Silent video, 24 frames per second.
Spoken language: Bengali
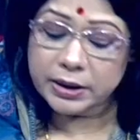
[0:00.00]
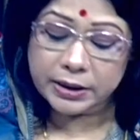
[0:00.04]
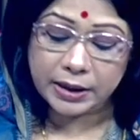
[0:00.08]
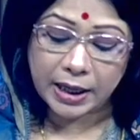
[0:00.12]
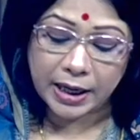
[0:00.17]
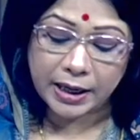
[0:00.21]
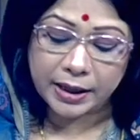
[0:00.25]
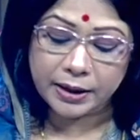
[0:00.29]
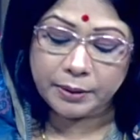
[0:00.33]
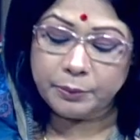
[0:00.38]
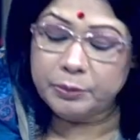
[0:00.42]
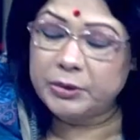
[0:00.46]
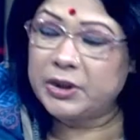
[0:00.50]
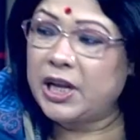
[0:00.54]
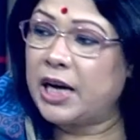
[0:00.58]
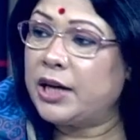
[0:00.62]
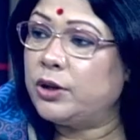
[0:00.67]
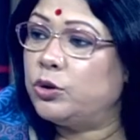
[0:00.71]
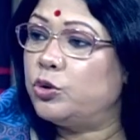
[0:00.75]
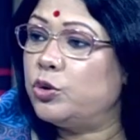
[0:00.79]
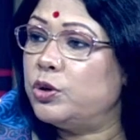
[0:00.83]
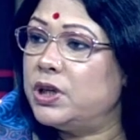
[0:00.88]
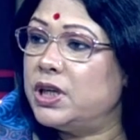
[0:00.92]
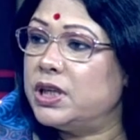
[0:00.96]
তার
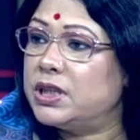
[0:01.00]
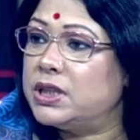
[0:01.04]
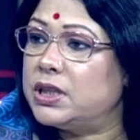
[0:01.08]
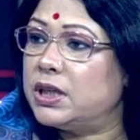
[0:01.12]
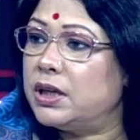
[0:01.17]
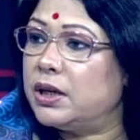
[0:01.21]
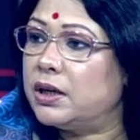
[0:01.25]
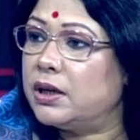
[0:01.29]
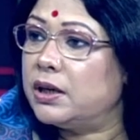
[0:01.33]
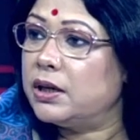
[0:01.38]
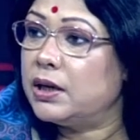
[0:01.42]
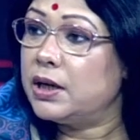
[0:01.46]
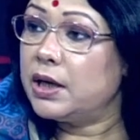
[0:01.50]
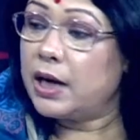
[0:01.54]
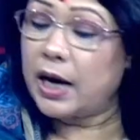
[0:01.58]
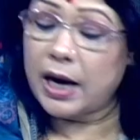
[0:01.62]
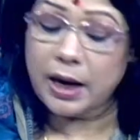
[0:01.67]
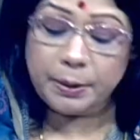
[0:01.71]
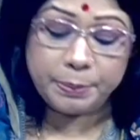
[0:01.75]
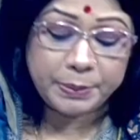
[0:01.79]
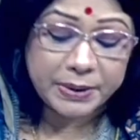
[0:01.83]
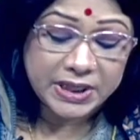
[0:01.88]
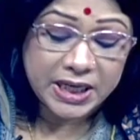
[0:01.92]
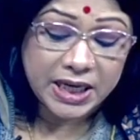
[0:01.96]
দায়িত্ব নিয়েছিলেন
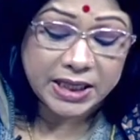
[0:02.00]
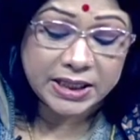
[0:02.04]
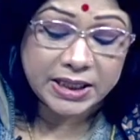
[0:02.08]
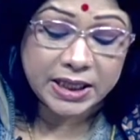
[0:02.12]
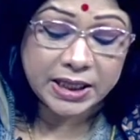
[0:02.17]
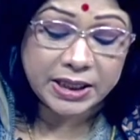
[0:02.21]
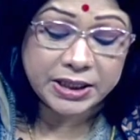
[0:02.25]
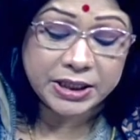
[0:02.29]
আপনি যে এই যে